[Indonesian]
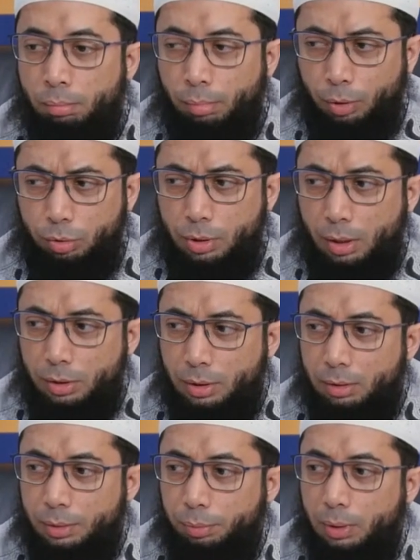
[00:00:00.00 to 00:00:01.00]
Begitu jadi
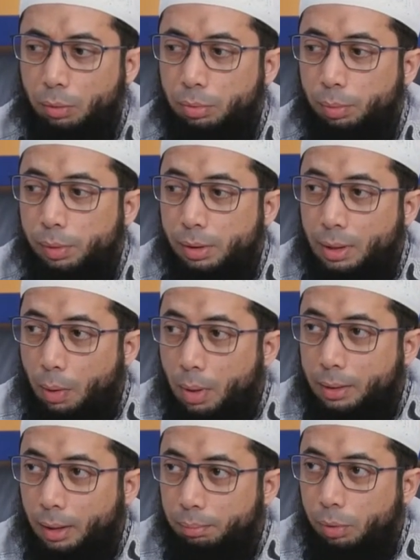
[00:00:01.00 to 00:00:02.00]
sana tersebut lalu beliau
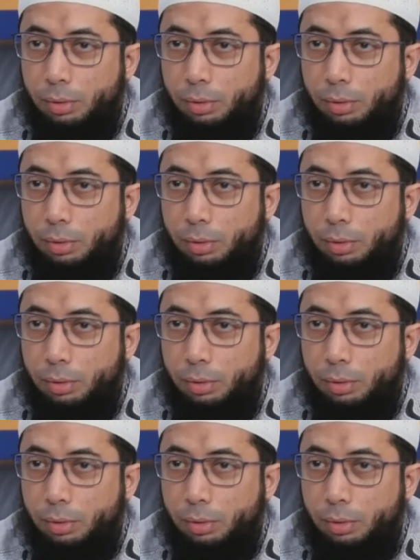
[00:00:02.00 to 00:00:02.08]
ditawarkan,